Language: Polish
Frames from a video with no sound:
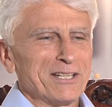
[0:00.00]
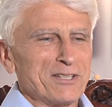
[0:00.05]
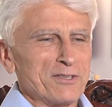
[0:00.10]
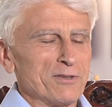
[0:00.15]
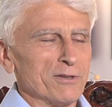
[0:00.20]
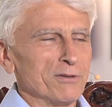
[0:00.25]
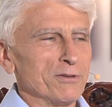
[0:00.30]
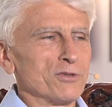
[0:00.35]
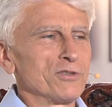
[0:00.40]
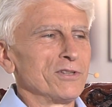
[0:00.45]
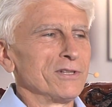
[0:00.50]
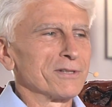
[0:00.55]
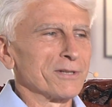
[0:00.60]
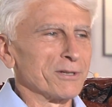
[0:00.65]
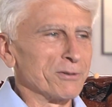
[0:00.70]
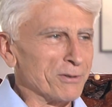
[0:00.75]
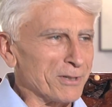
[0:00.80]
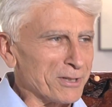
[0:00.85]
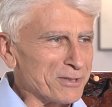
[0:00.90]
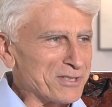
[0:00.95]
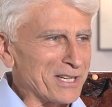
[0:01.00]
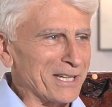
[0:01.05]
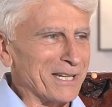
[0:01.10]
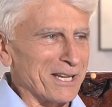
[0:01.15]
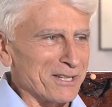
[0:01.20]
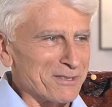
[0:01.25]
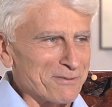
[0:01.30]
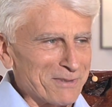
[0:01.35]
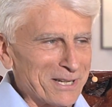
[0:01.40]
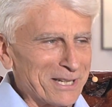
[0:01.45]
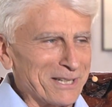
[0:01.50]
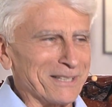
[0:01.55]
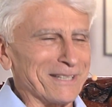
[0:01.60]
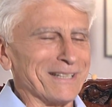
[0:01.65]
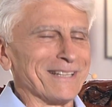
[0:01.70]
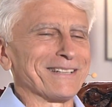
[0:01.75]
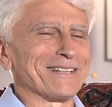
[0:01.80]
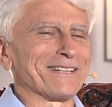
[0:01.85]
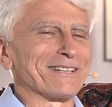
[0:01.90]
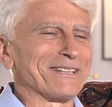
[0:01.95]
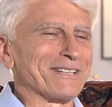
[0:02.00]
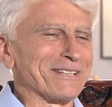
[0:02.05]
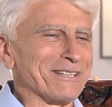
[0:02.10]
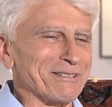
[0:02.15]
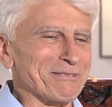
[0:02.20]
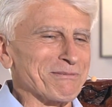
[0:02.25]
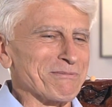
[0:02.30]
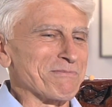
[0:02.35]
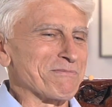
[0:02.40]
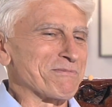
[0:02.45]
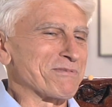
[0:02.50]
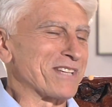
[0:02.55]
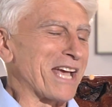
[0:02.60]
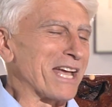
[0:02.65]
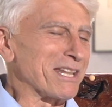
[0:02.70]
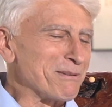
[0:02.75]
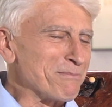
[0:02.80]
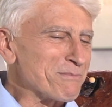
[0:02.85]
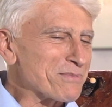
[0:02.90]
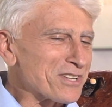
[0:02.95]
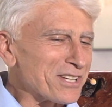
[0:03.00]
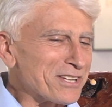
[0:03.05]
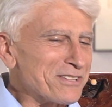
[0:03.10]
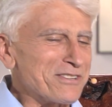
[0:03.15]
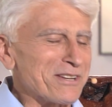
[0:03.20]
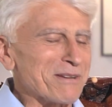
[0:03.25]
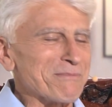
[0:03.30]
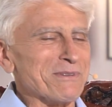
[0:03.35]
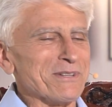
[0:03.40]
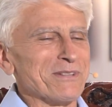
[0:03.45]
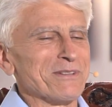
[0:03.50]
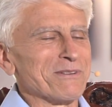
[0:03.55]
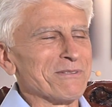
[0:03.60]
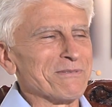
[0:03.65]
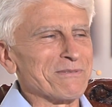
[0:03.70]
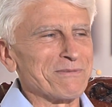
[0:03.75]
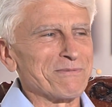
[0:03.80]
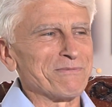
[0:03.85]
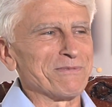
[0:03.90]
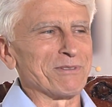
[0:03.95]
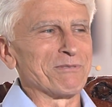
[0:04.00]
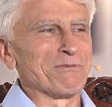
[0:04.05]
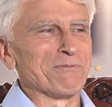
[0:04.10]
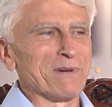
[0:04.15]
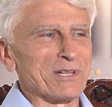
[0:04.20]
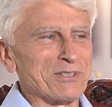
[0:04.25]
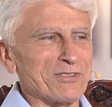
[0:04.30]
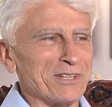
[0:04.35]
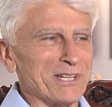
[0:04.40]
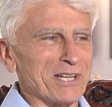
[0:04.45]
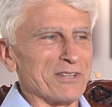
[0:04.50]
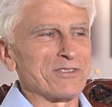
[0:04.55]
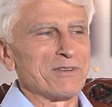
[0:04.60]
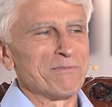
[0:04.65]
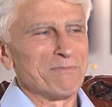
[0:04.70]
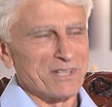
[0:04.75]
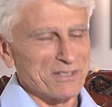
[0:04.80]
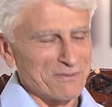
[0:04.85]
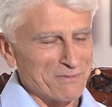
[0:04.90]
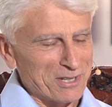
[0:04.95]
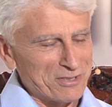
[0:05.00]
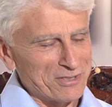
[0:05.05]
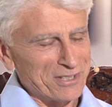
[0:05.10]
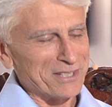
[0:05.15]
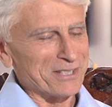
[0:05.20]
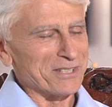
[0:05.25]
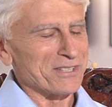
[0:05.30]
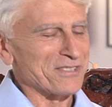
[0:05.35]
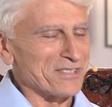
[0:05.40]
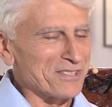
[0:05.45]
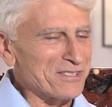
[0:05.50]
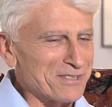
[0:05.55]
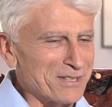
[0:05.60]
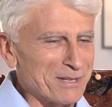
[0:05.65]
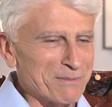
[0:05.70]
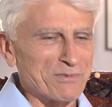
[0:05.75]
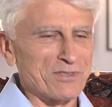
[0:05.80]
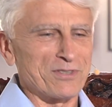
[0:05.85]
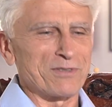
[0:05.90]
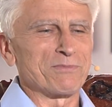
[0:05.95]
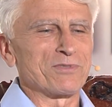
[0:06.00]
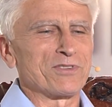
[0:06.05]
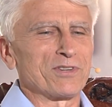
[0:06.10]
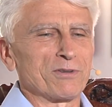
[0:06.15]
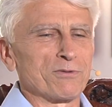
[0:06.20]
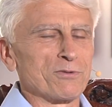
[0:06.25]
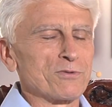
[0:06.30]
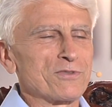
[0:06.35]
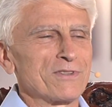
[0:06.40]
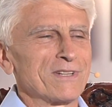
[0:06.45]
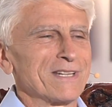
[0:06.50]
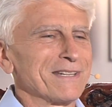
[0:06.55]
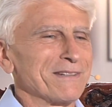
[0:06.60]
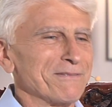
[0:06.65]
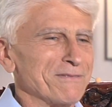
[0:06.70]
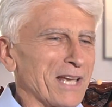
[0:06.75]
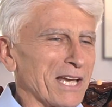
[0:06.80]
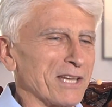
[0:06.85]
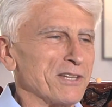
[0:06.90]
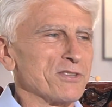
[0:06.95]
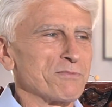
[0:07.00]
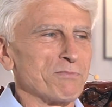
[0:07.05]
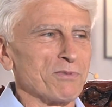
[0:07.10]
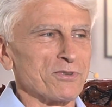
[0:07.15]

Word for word: Jest to dość intrygująca nazwa. E, zanim przejdziemy do wytłumaczenia, czym jest właśnie ten system, czym się różni, w jaki